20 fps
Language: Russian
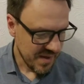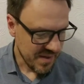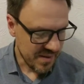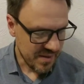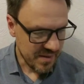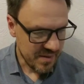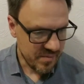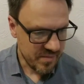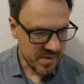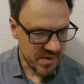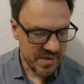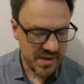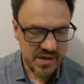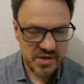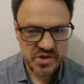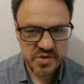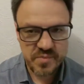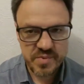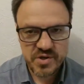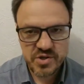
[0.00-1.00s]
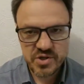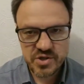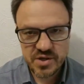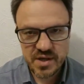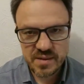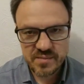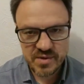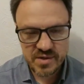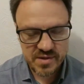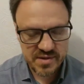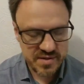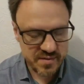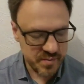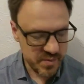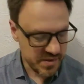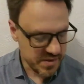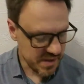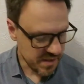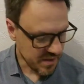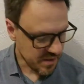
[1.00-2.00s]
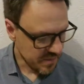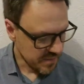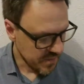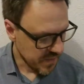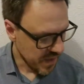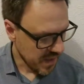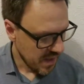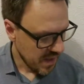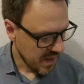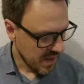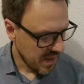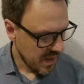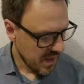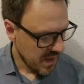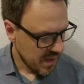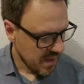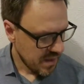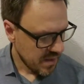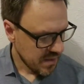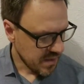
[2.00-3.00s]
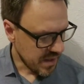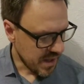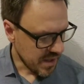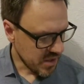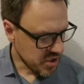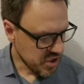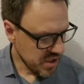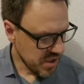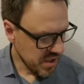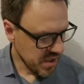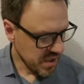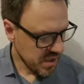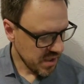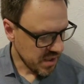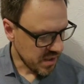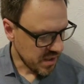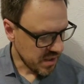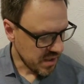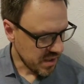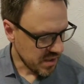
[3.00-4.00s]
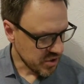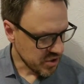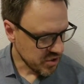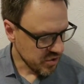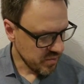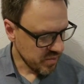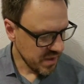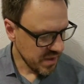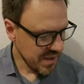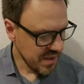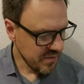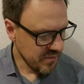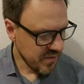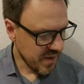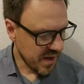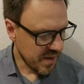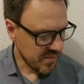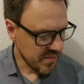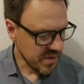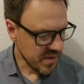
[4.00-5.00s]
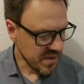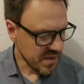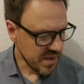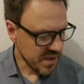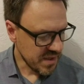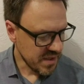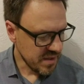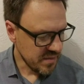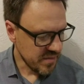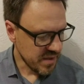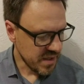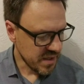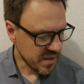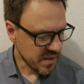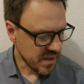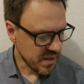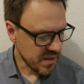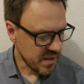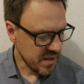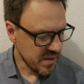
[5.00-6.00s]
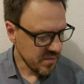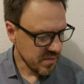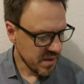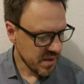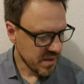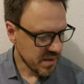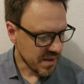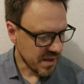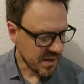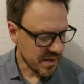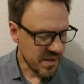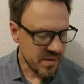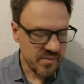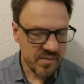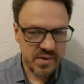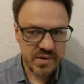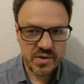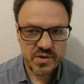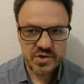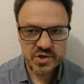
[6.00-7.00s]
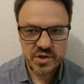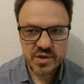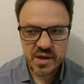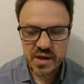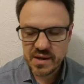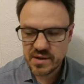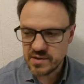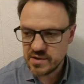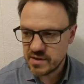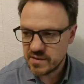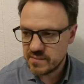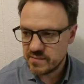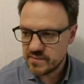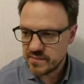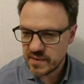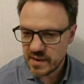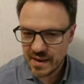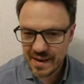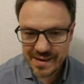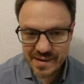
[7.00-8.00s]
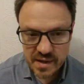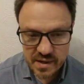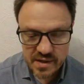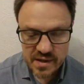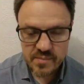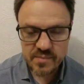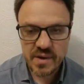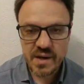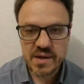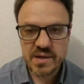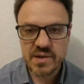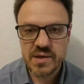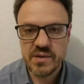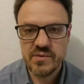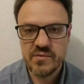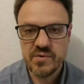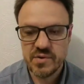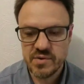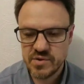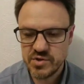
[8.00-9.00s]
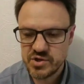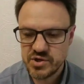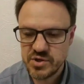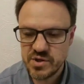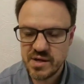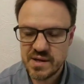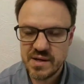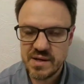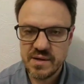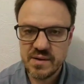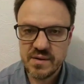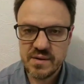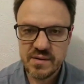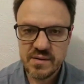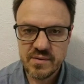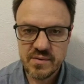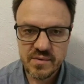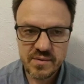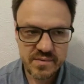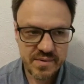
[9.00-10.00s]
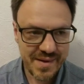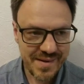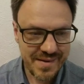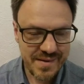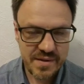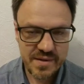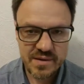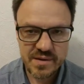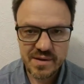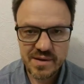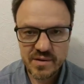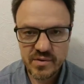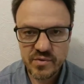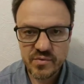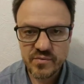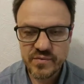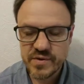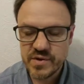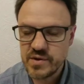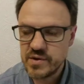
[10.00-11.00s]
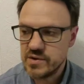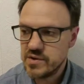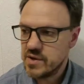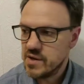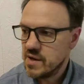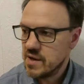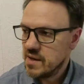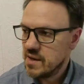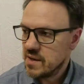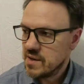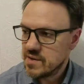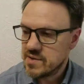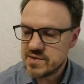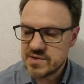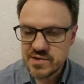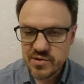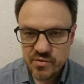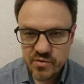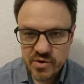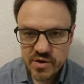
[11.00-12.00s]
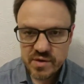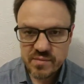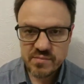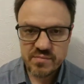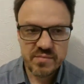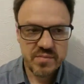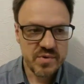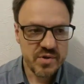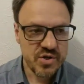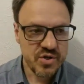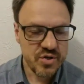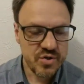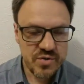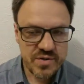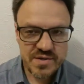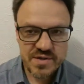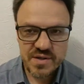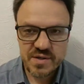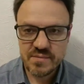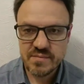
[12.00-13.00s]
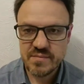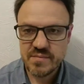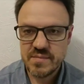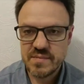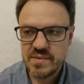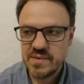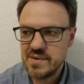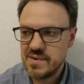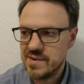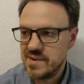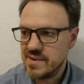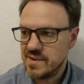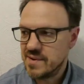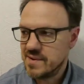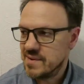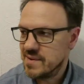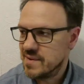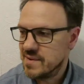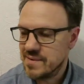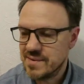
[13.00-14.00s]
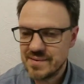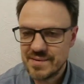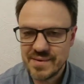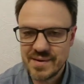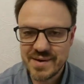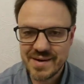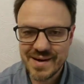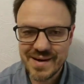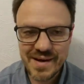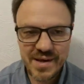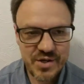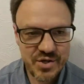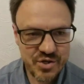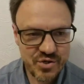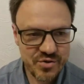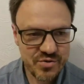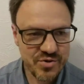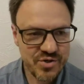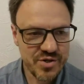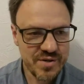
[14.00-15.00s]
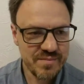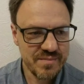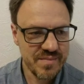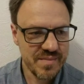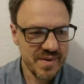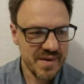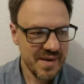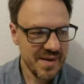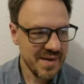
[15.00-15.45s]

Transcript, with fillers: Э, мы дальше прочитаем этот список. Также, э, чтобы и вам не найти меня таким, каким не желаете. А каким они его не желали найти или увидеть? Строгим, жестким, э, хлещущим,